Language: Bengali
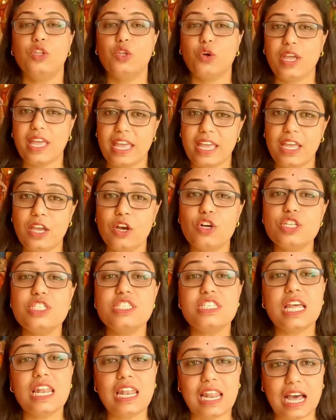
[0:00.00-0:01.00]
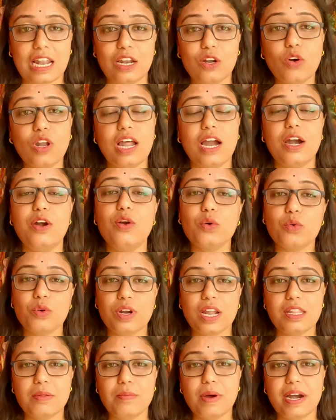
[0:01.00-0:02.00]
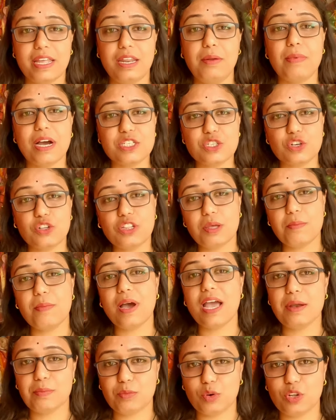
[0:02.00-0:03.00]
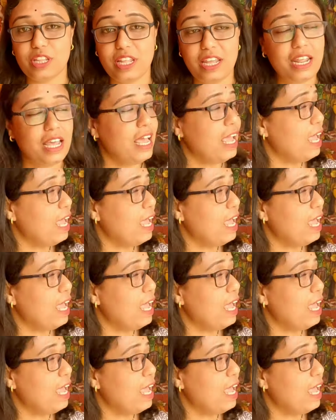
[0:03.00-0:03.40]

তো এই হচ্ছে লালগোলার রঘুনাথ বাড়ির বাসন্তী মায়ের মন্দির